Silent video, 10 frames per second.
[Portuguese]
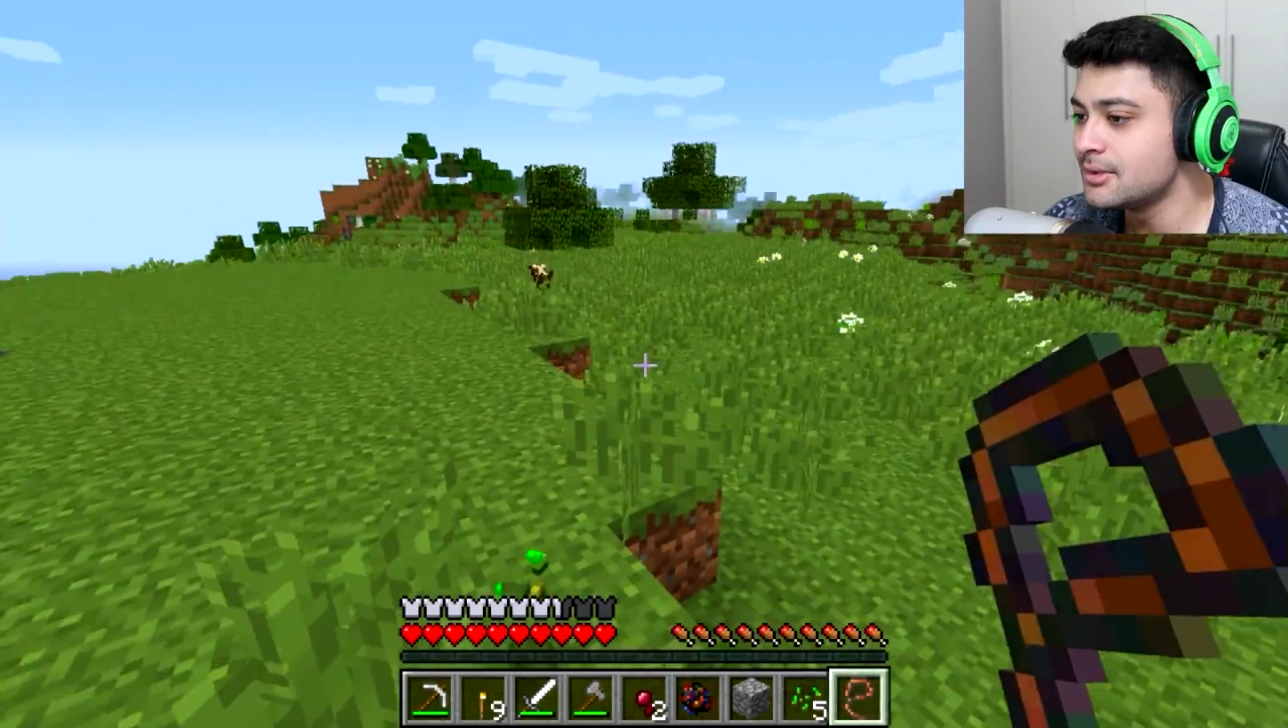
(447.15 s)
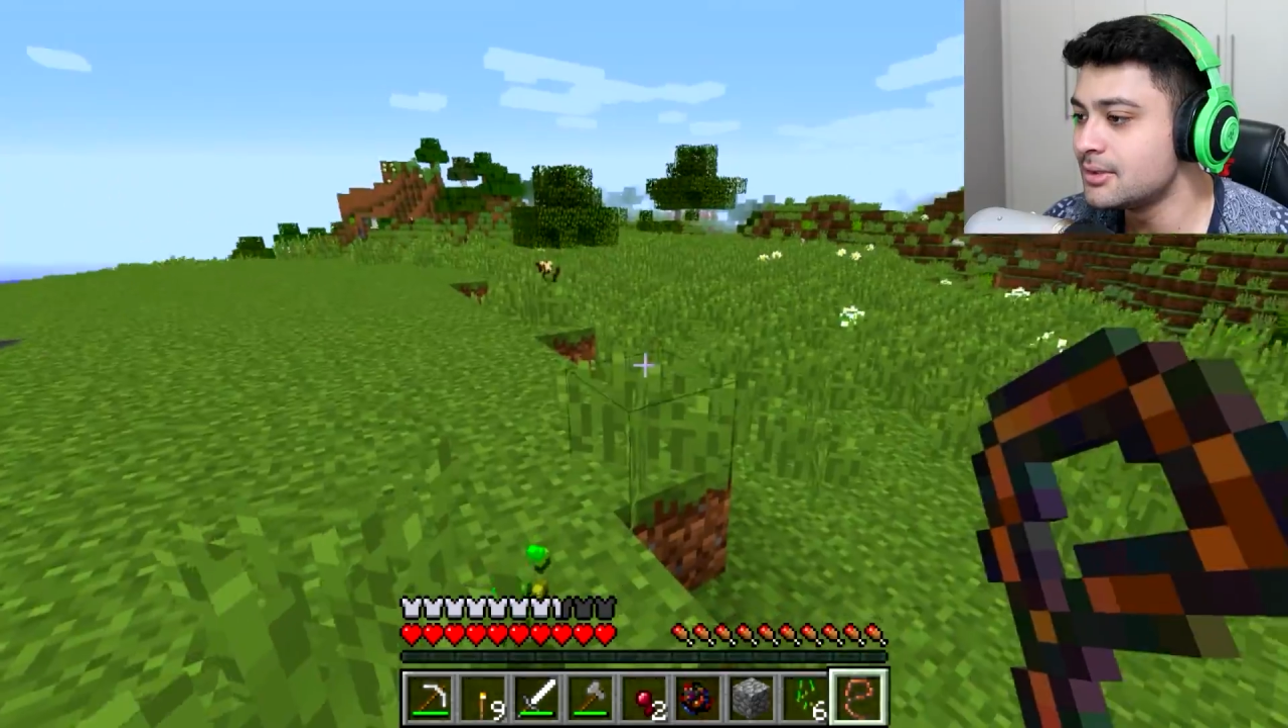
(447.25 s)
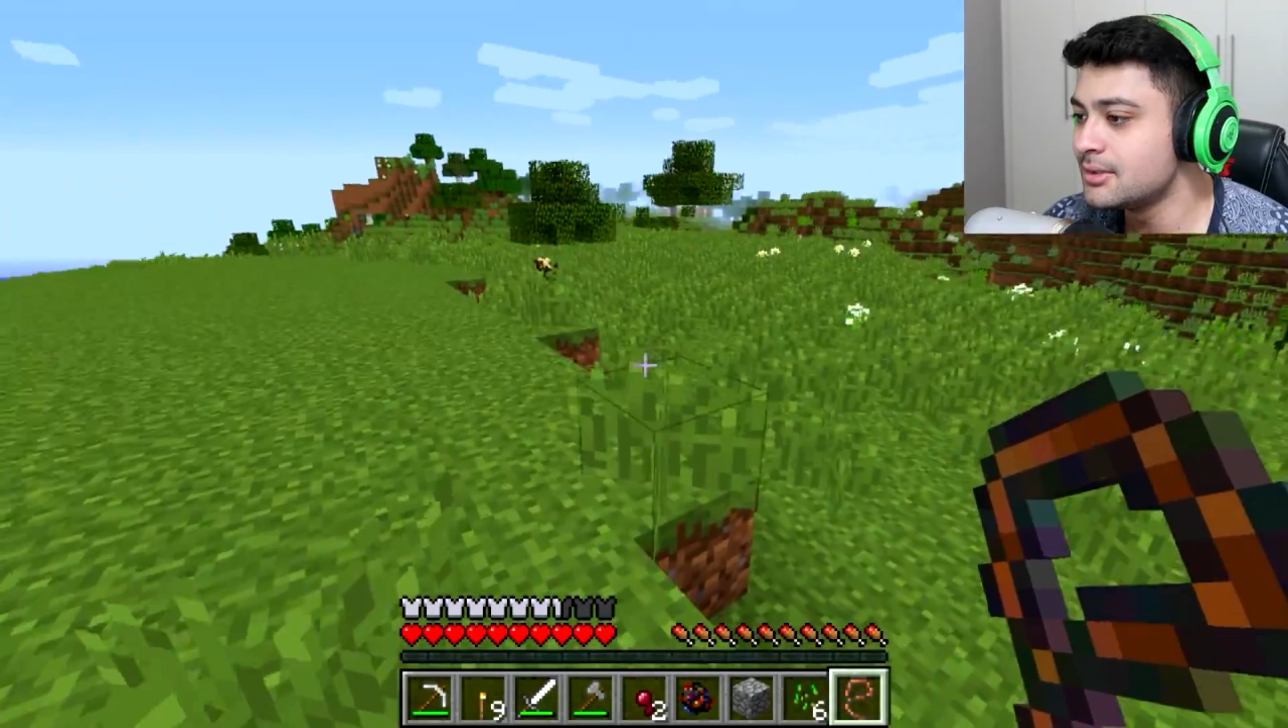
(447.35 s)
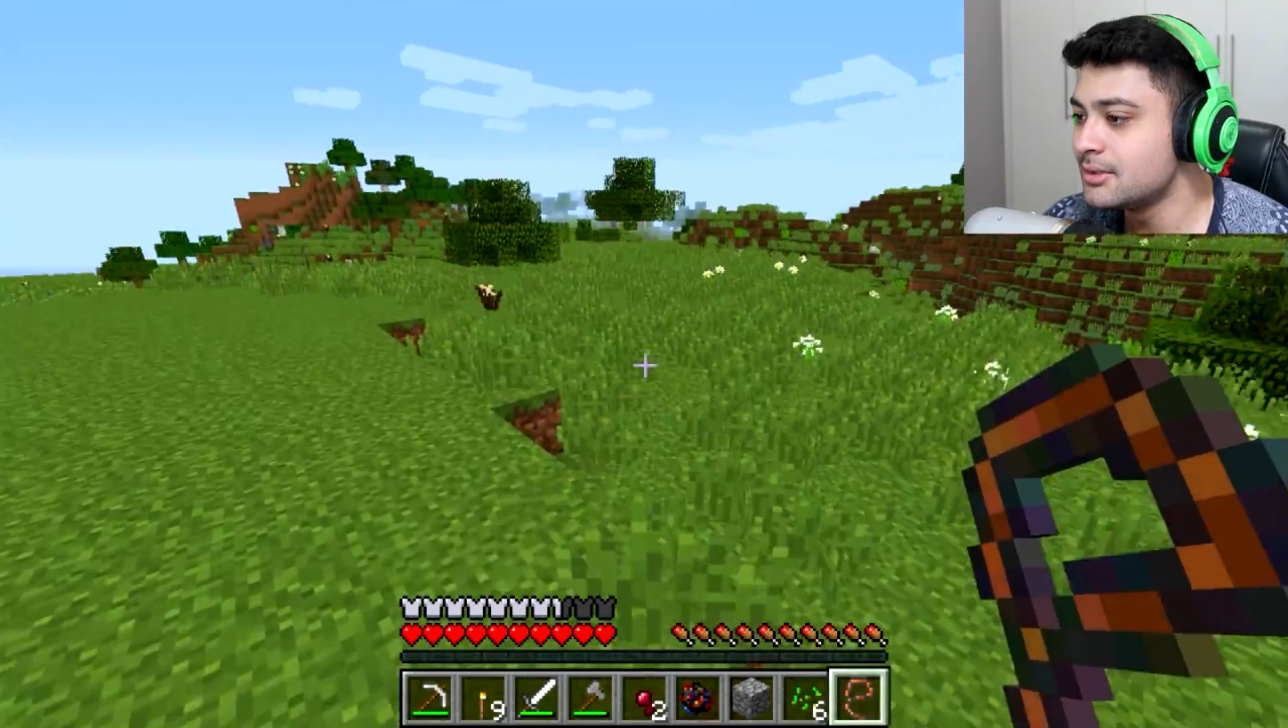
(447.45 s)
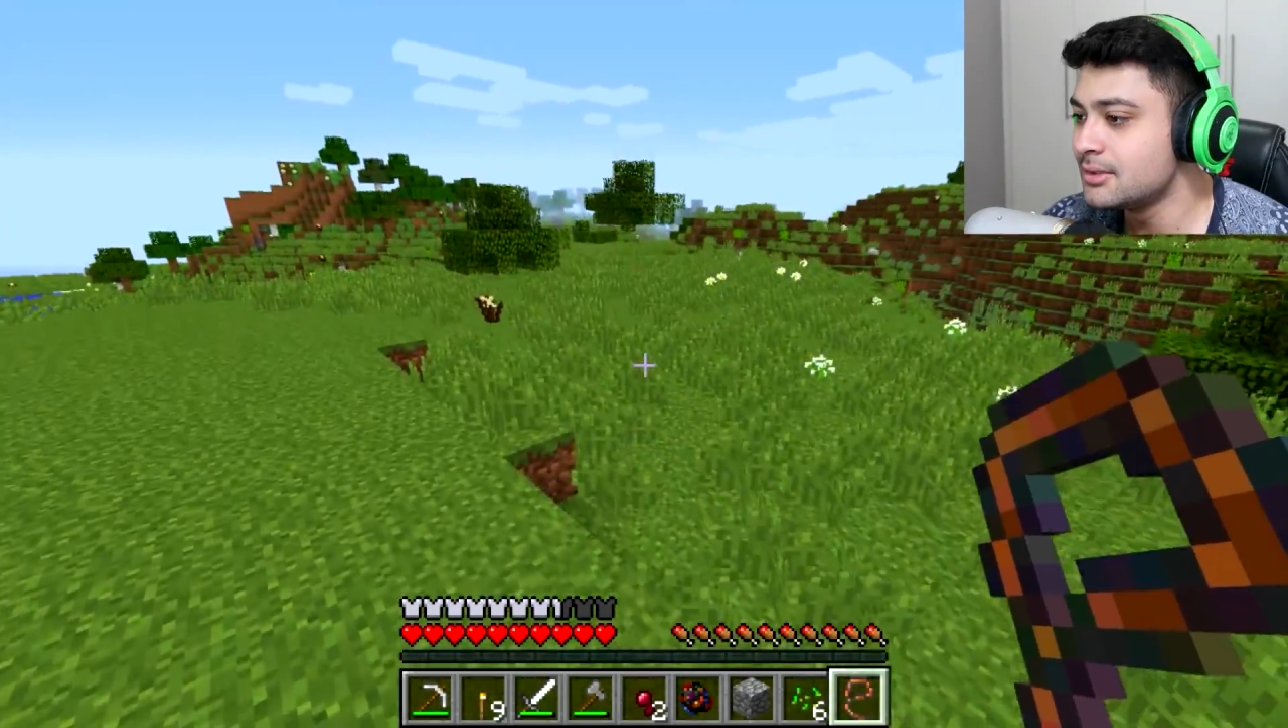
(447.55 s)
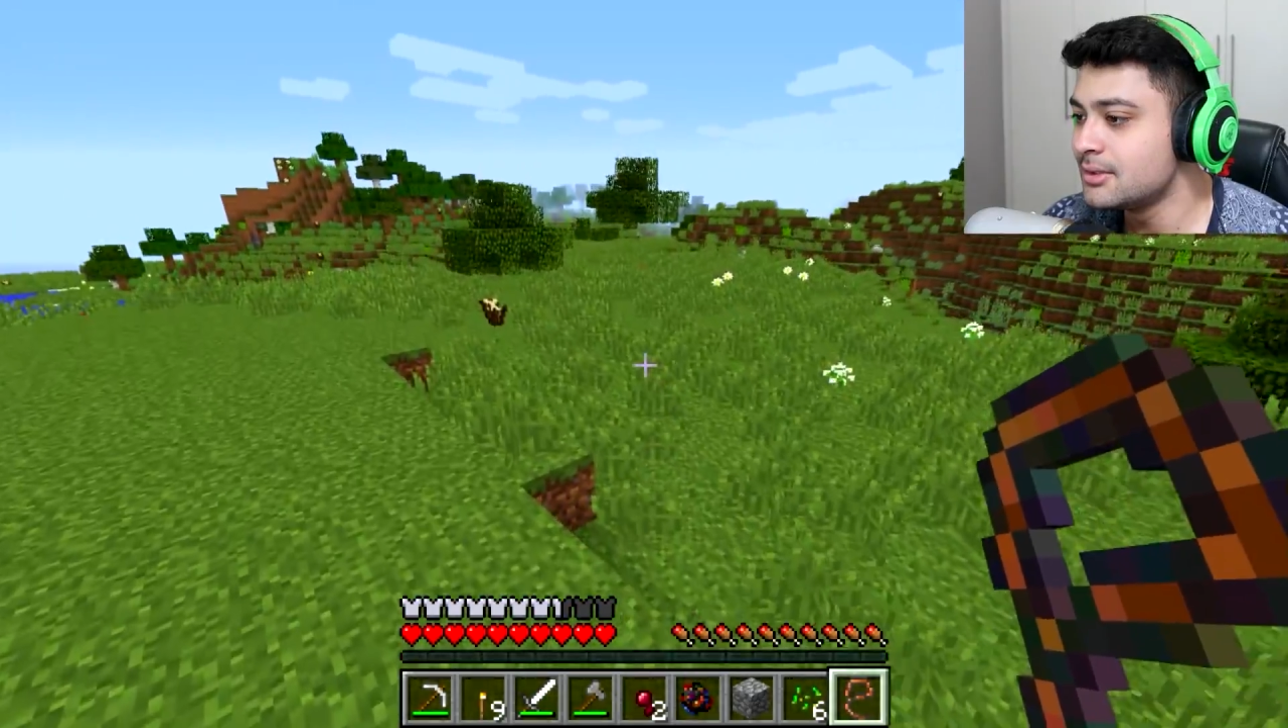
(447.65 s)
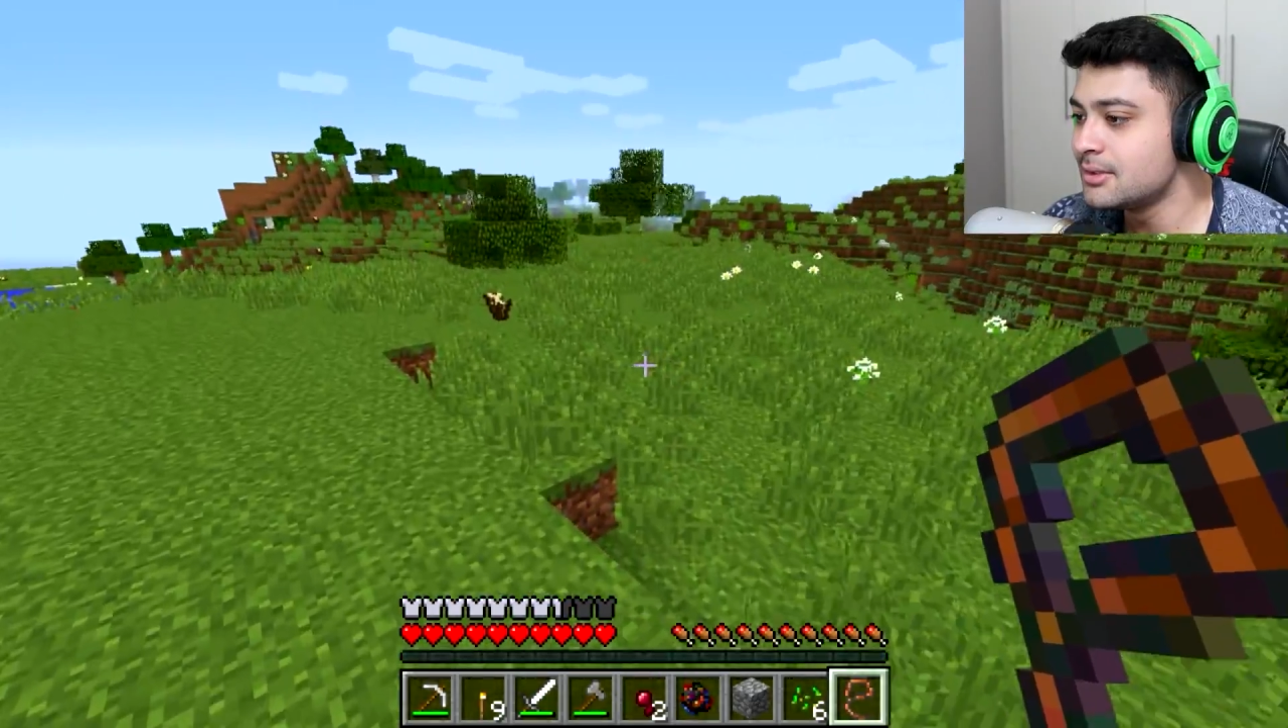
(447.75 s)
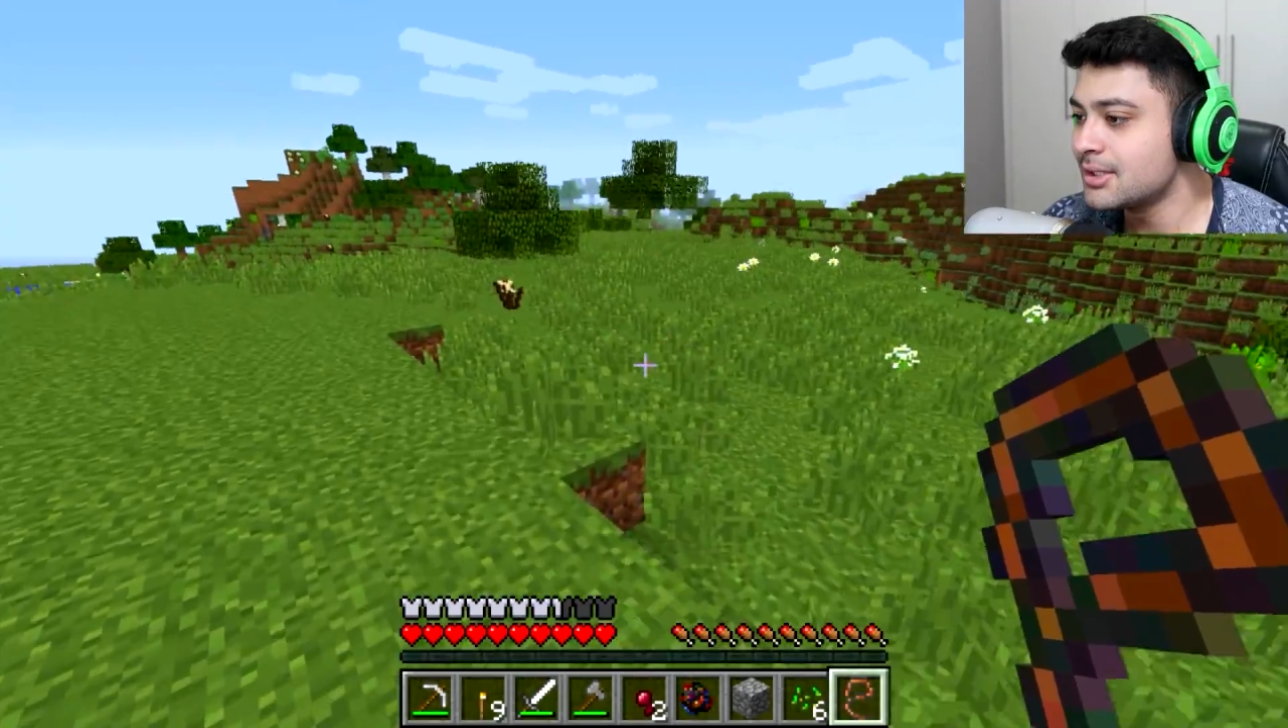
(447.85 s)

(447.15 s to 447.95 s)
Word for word: vi uma, ó.